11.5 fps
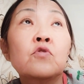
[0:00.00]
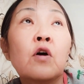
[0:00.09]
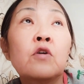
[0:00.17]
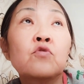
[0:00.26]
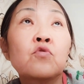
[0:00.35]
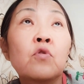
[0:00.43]

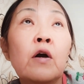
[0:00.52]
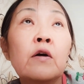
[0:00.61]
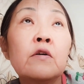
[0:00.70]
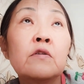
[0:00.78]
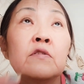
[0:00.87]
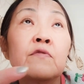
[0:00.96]
а
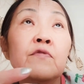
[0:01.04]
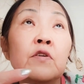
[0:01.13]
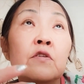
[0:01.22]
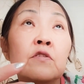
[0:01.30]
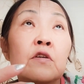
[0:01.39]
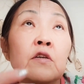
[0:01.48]
другая
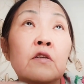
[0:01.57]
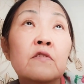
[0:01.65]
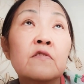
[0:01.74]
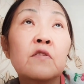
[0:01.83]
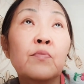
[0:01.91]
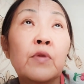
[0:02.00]
сфера
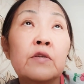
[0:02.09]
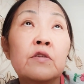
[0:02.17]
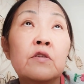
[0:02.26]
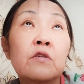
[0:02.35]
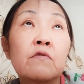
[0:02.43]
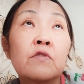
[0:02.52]
деятельности –
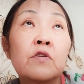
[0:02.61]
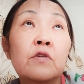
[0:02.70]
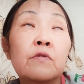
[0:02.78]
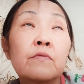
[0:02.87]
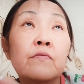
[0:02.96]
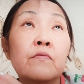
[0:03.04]

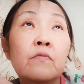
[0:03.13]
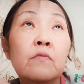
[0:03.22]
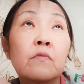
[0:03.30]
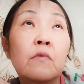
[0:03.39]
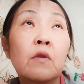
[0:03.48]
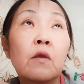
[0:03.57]
планирование.
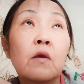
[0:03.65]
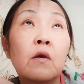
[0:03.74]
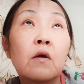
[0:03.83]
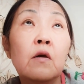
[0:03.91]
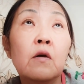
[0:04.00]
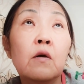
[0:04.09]

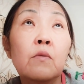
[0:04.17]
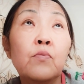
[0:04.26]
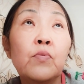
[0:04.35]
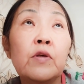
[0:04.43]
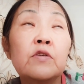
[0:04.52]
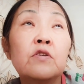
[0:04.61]

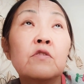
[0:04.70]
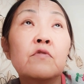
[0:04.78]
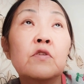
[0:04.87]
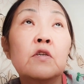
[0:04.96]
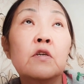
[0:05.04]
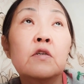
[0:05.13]

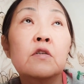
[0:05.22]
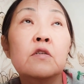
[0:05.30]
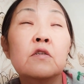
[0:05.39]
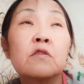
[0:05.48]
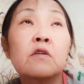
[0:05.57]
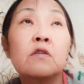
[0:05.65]
Планирование и
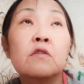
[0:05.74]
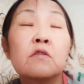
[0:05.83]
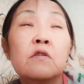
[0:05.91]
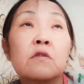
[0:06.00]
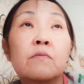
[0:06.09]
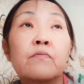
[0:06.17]

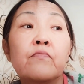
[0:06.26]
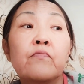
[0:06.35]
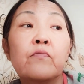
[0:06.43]
организация –